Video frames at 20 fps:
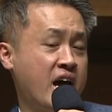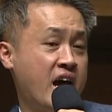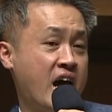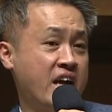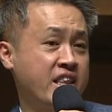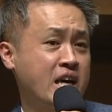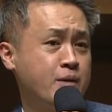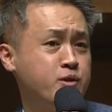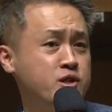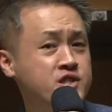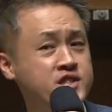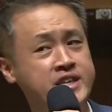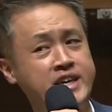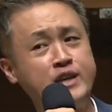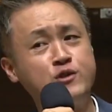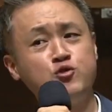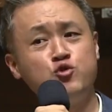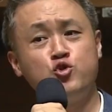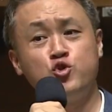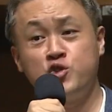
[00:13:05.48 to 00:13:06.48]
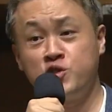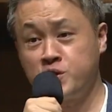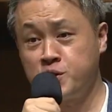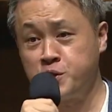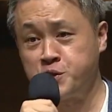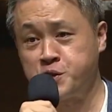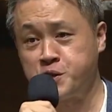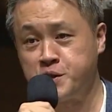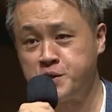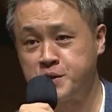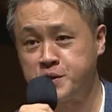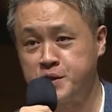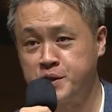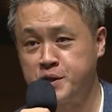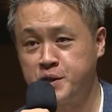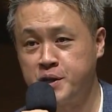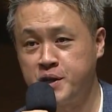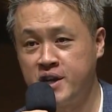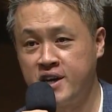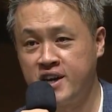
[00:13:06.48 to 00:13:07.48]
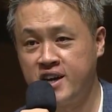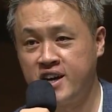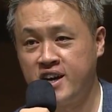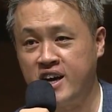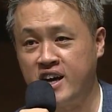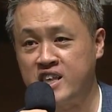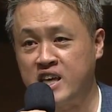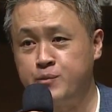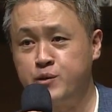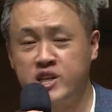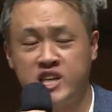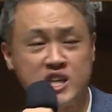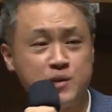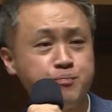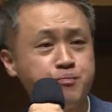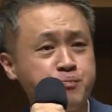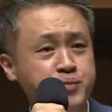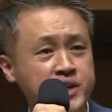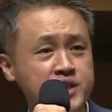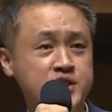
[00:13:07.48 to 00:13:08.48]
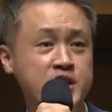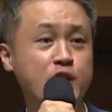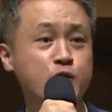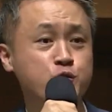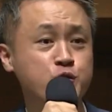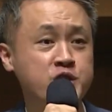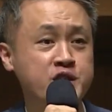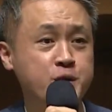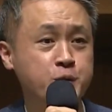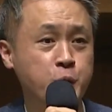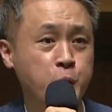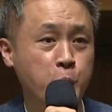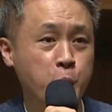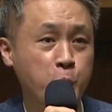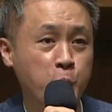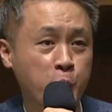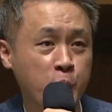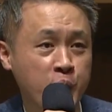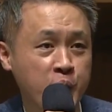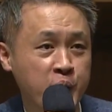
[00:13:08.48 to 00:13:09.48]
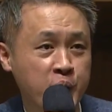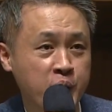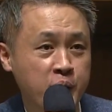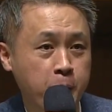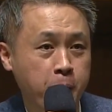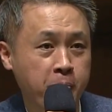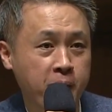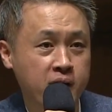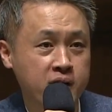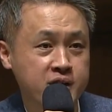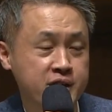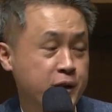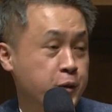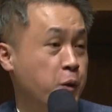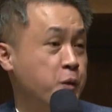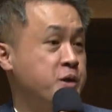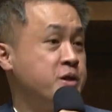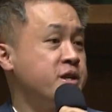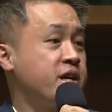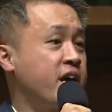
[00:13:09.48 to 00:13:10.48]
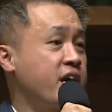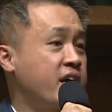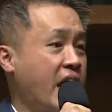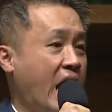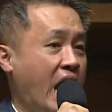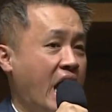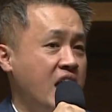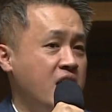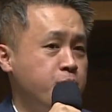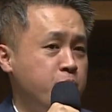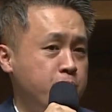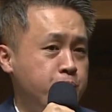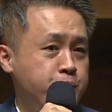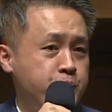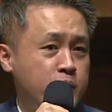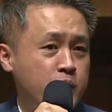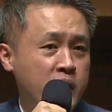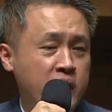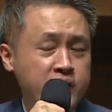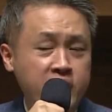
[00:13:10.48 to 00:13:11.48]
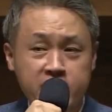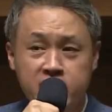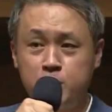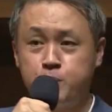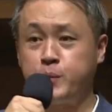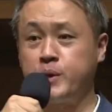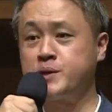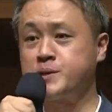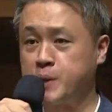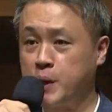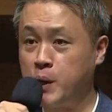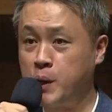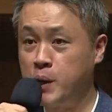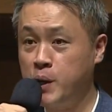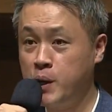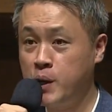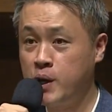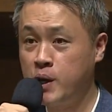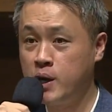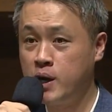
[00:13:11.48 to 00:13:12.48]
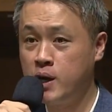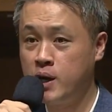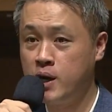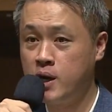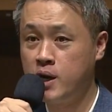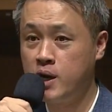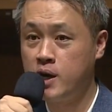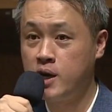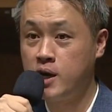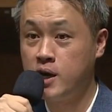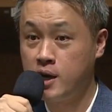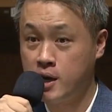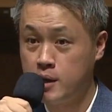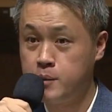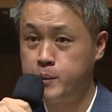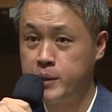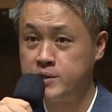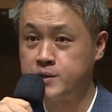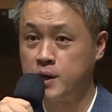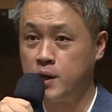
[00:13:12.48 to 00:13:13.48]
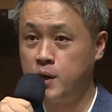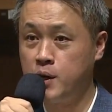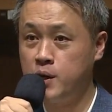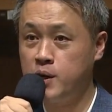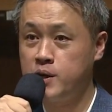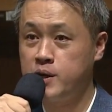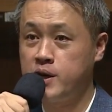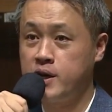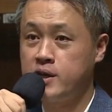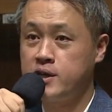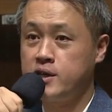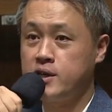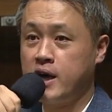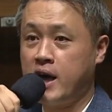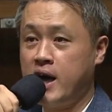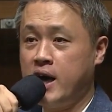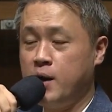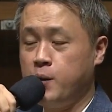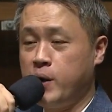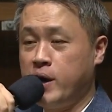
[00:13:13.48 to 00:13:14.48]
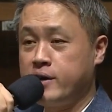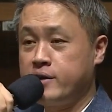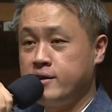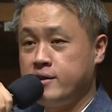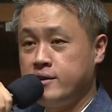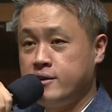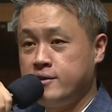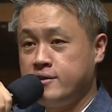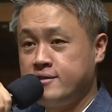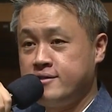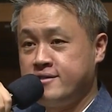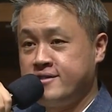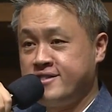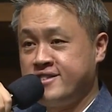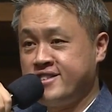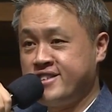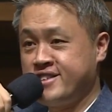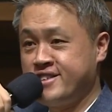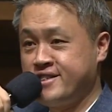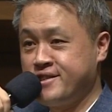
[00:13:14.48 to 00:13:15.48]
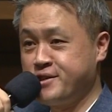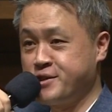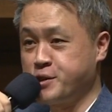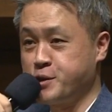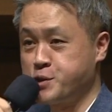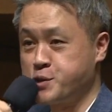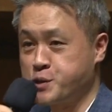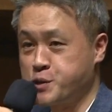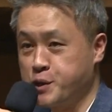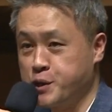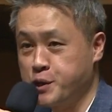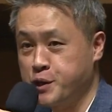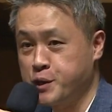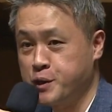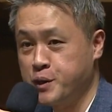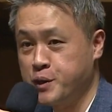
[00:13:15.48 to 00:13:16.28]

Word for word: 아담을 재우는 것이었어요. 아담을 깊이 재우시고 그리고 그의 갈비뼈 하나를 빼서 빼서 이 하와를 지으셨어요.